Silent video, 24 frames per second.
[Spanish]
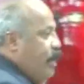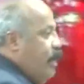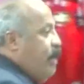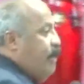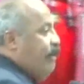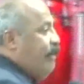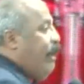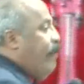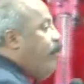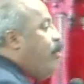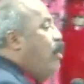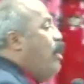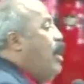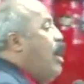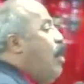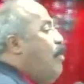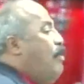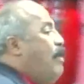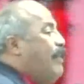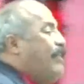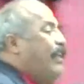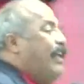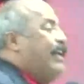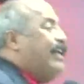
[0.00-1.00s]
Se dio la
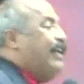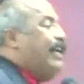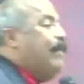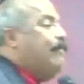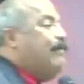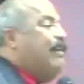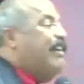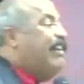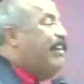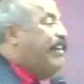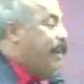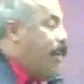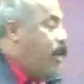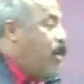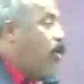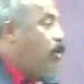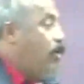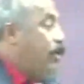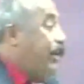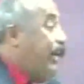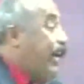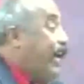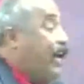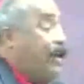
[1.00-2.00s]
obra de
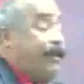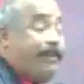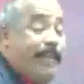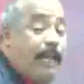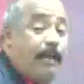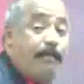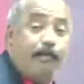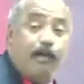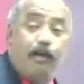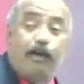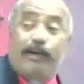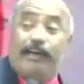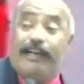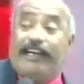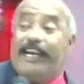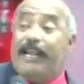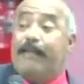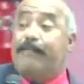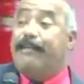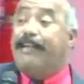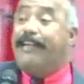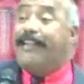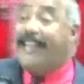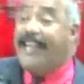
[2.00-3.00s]
remisión, que el término
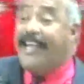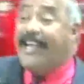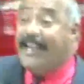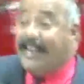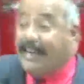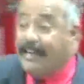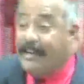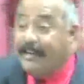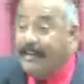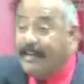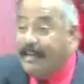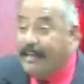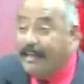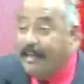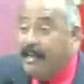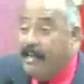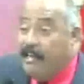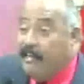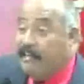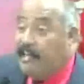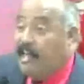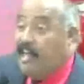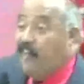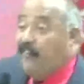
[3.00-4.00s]
remitir
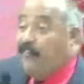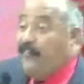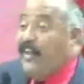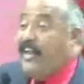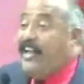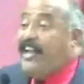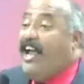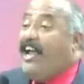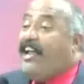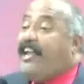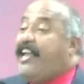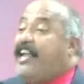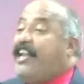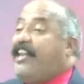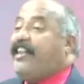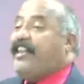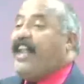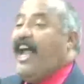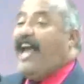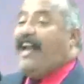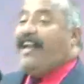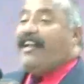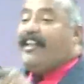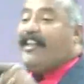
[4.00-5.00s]
significa
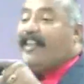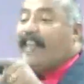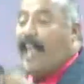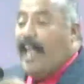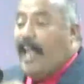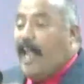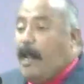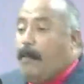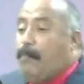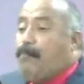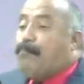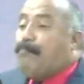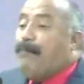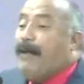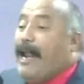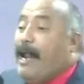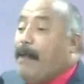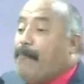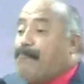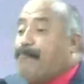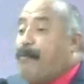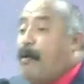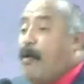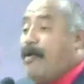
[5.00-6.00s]
quitarte
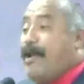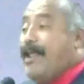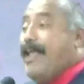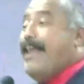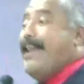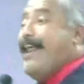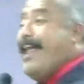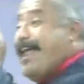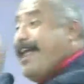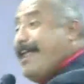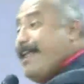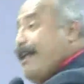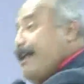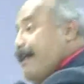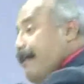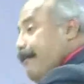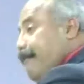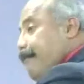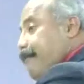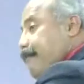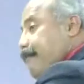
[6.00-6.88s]
para poner en.